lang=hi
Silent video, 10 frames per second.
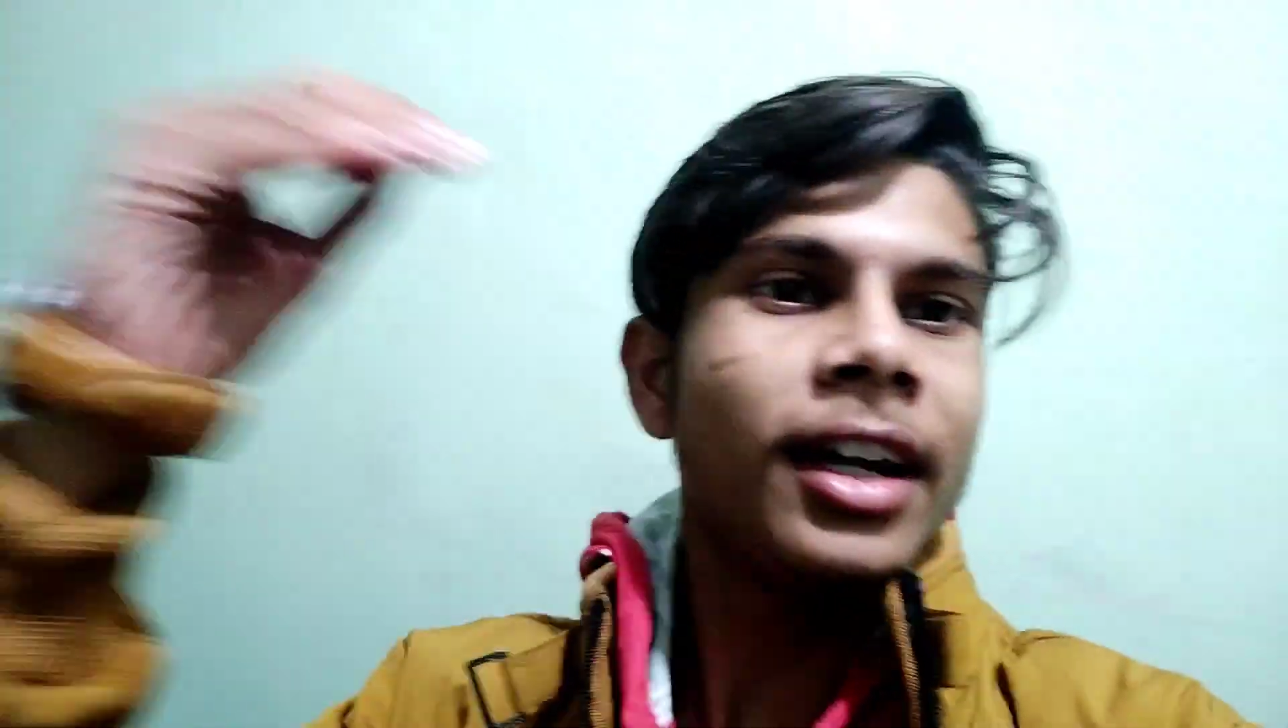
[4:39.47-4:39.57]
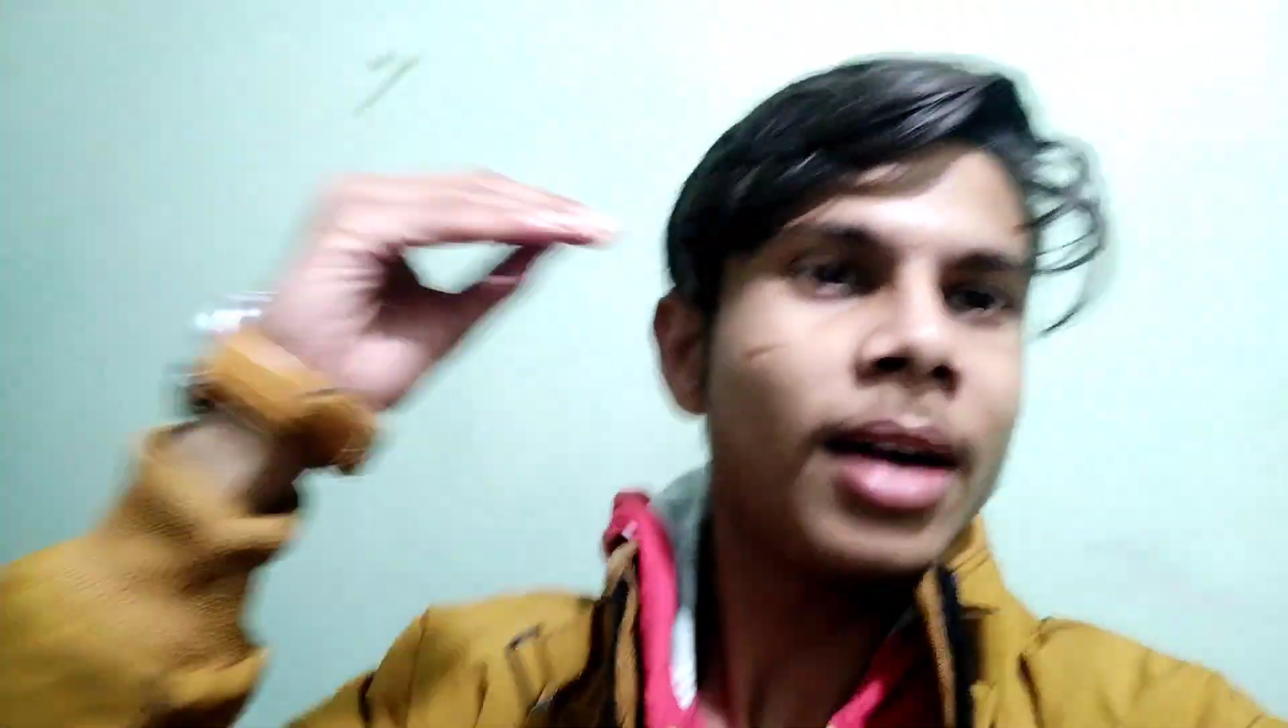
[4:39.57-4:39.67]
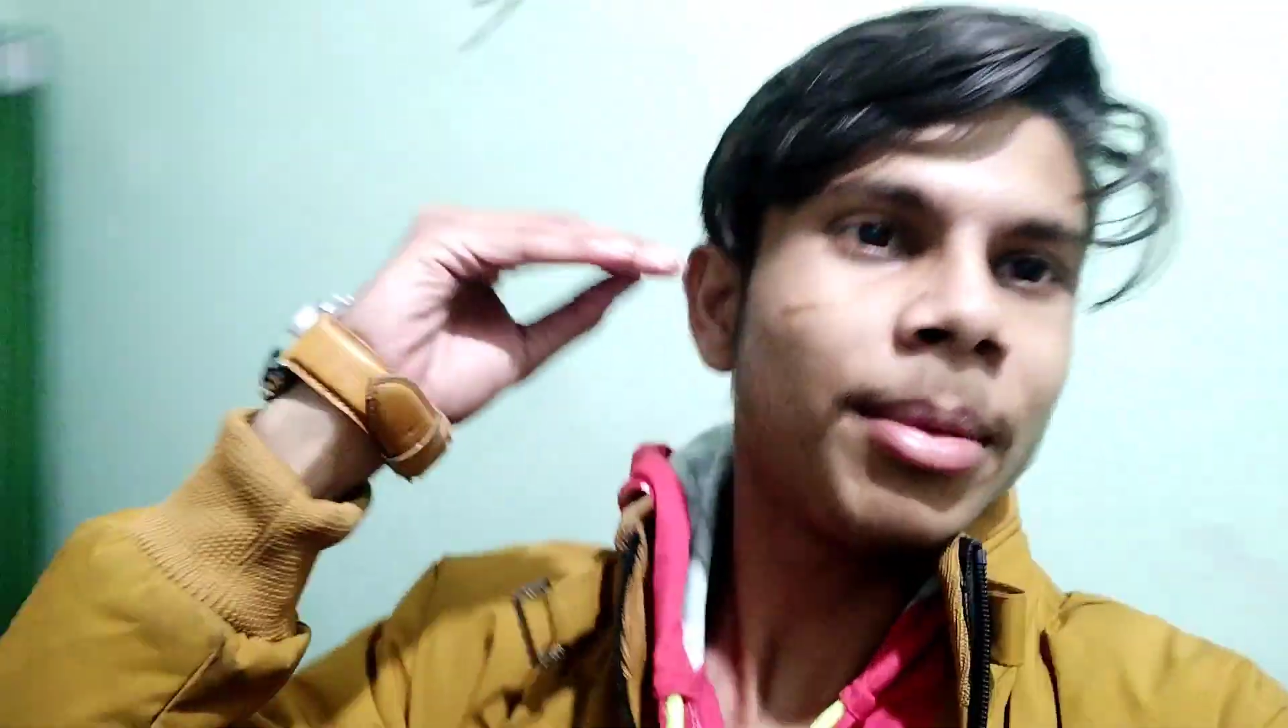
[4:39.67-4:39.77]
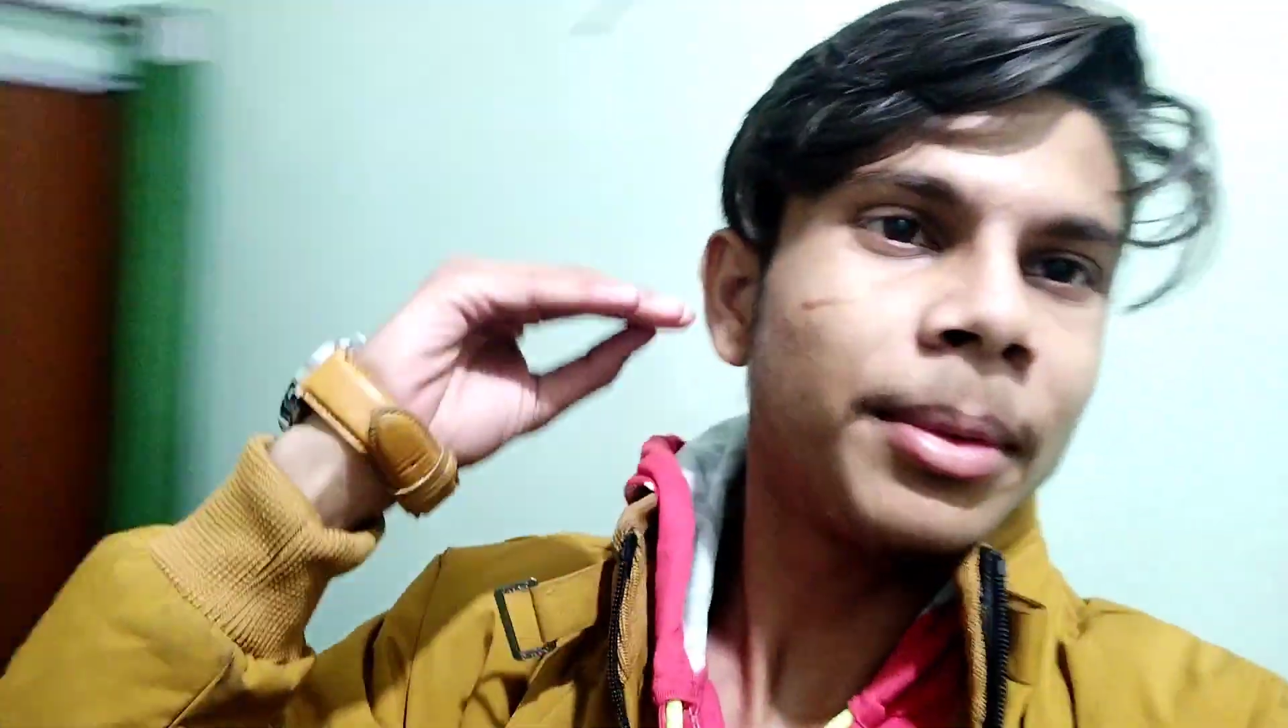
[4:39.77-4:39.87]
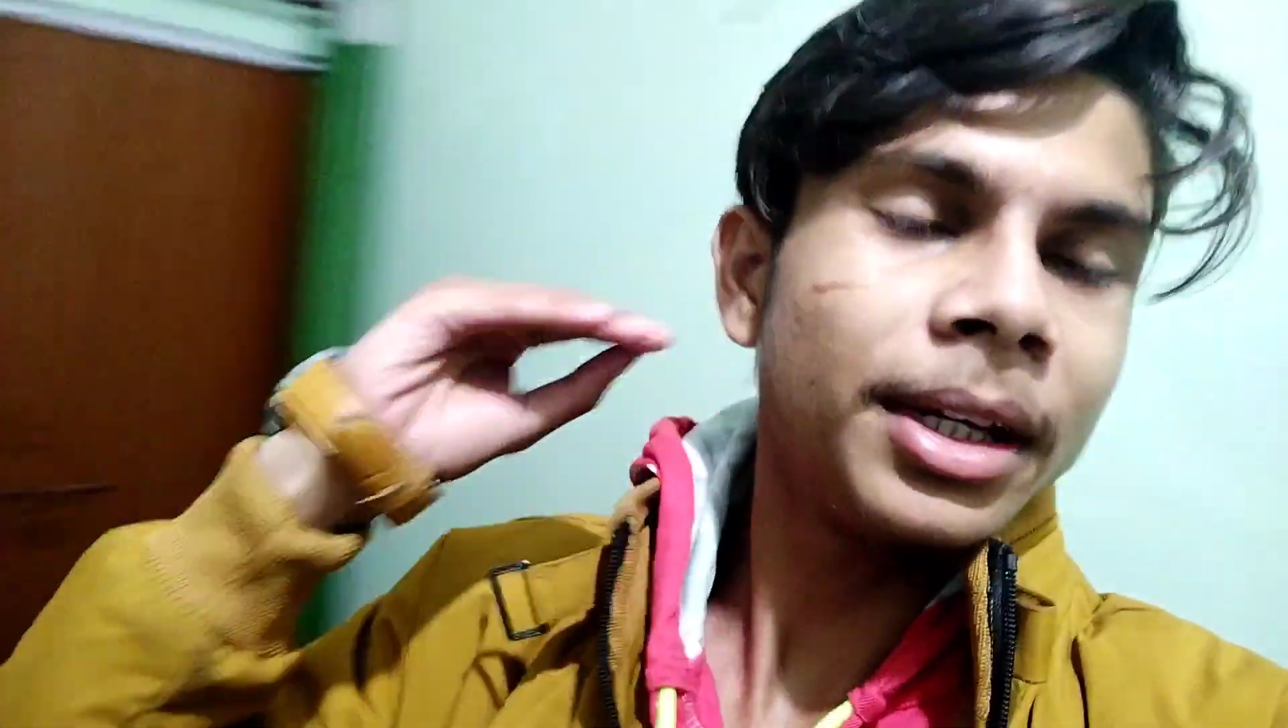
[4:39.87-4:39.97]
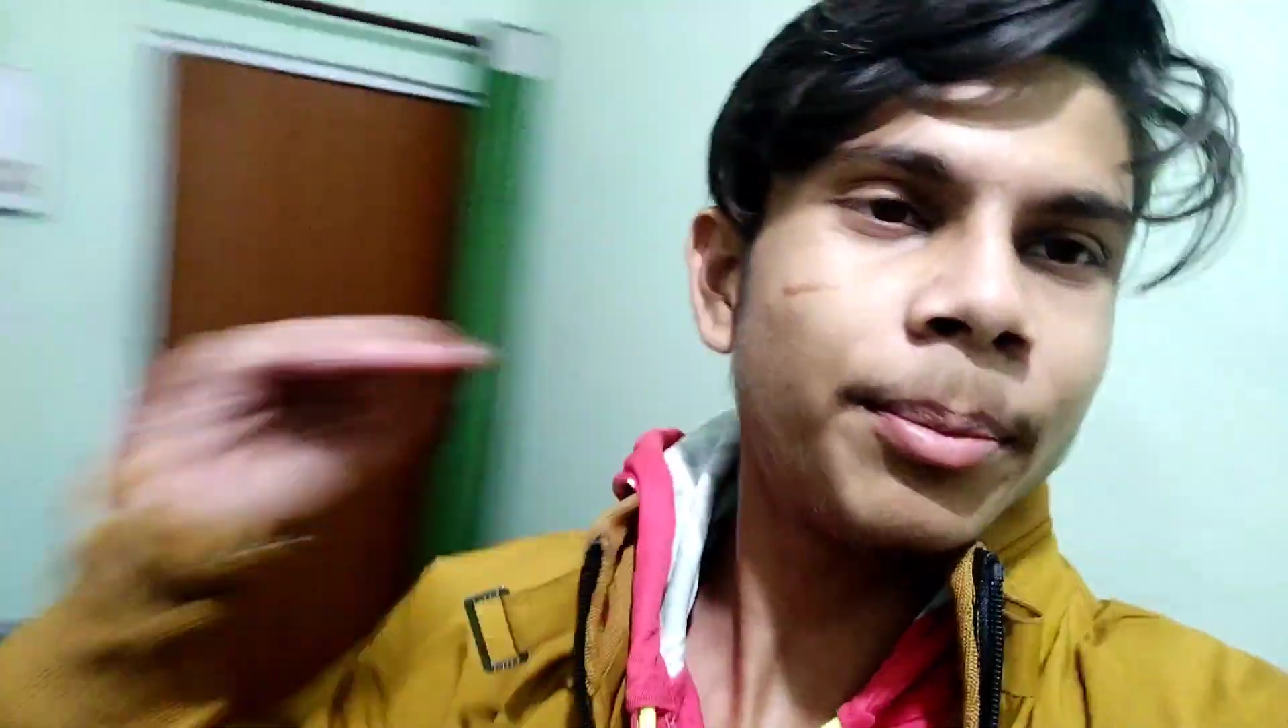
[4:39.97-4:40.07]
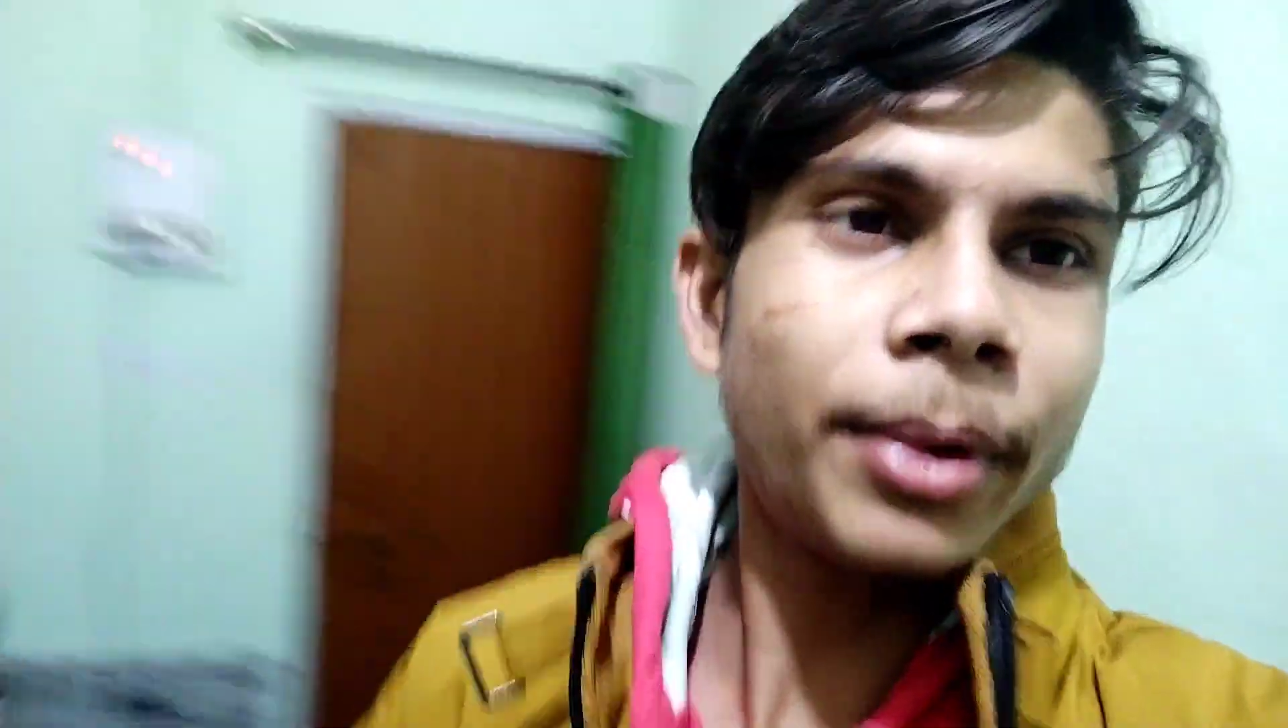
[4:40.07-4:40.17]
यहाँ पे बढ़िया